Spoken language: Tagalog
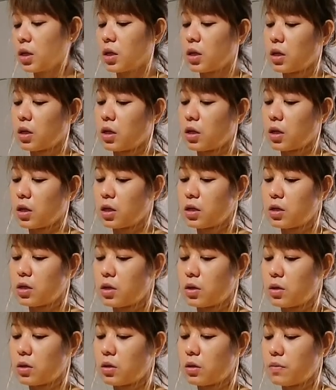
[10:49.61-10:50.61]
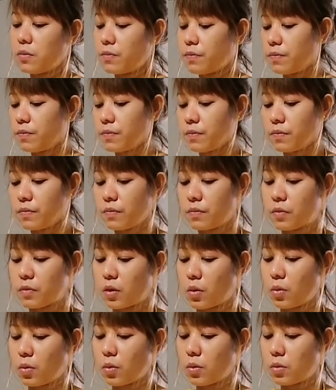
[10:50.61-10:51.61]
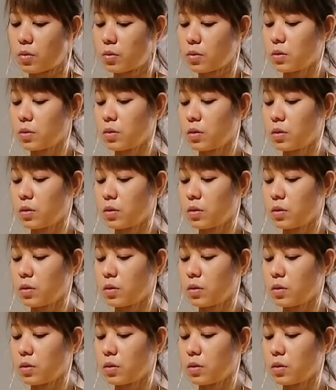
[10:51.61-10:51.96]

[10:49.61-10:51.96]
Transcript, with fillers: Kaya ganyan. Nahulog.